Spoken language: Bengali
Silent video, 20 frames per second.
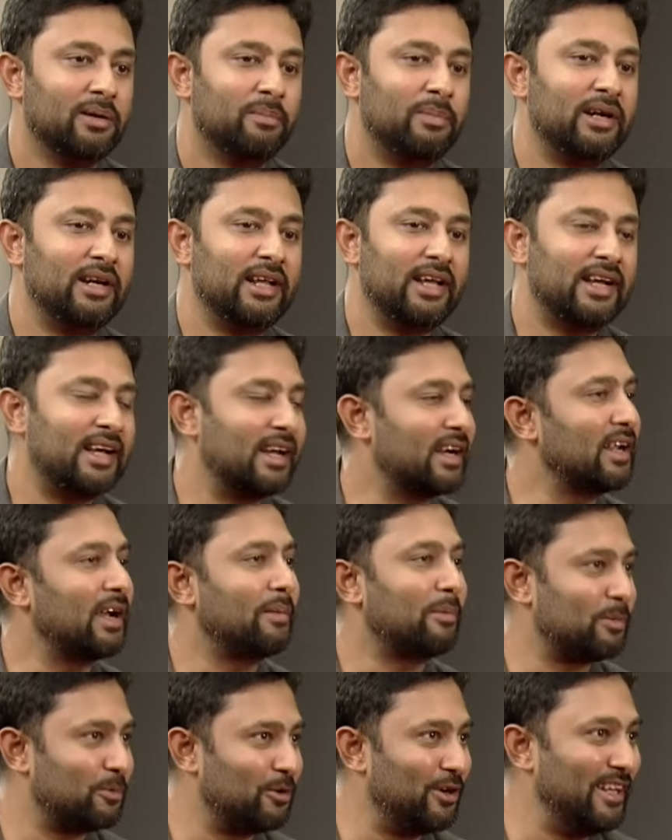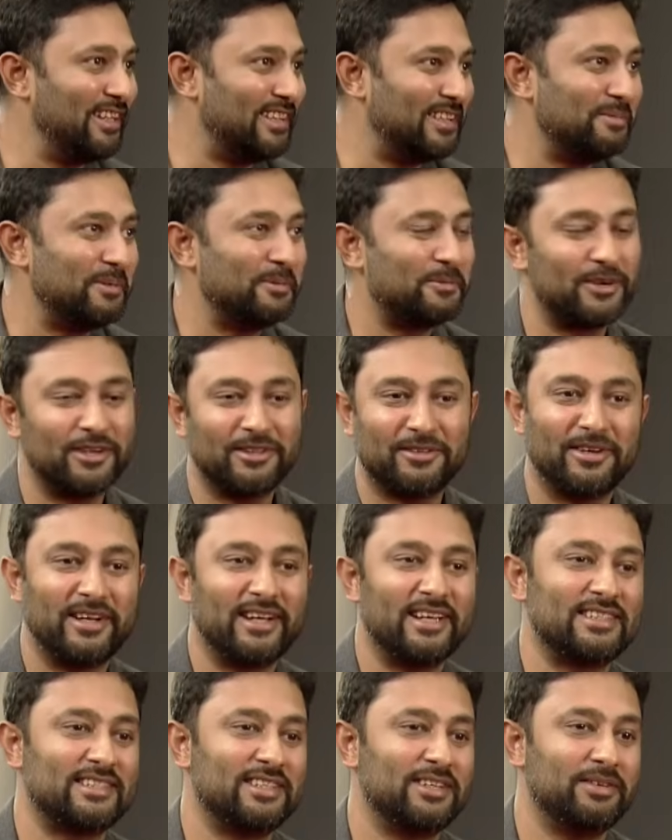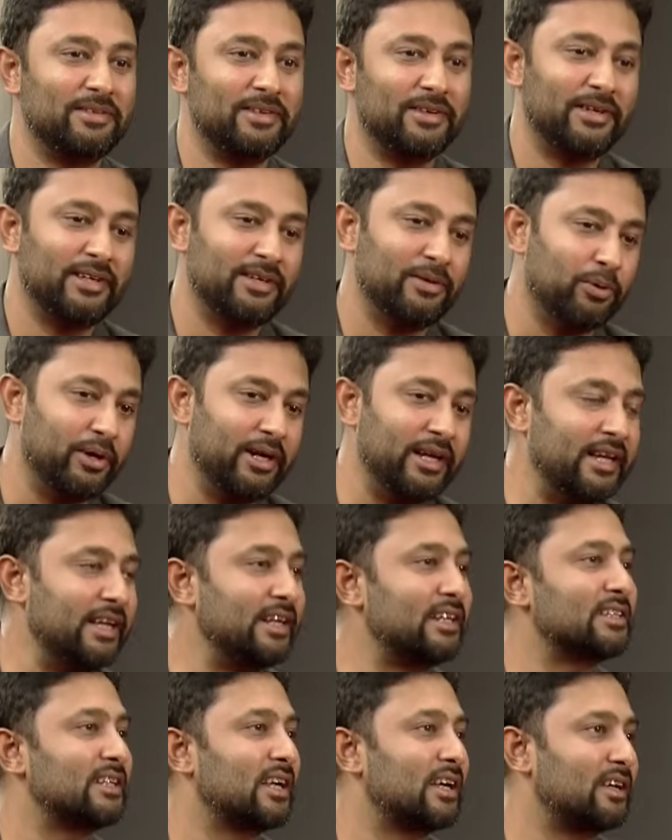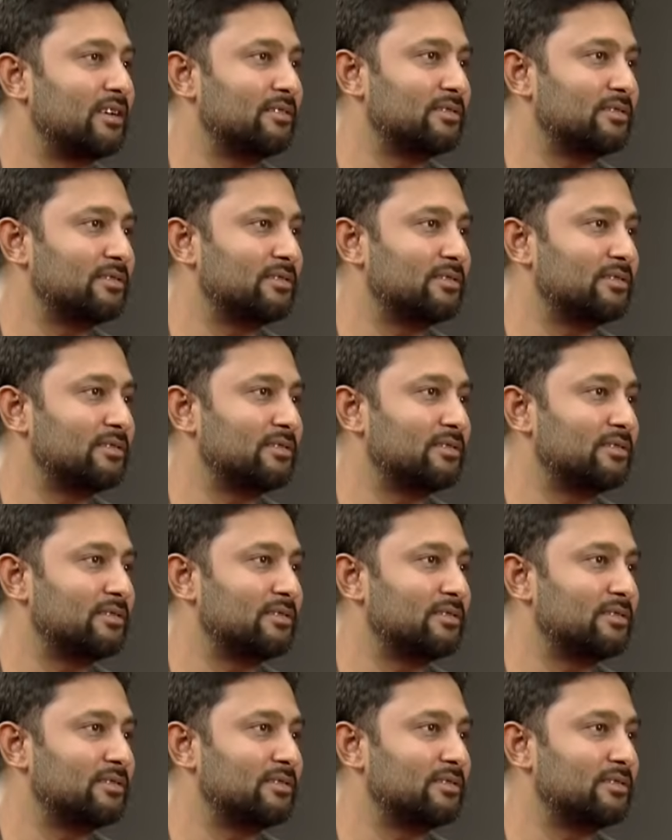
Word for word: বাট এখানে আমার মনে হইতে বিপরীত হয়ে গেছে ওই ওই হিটটা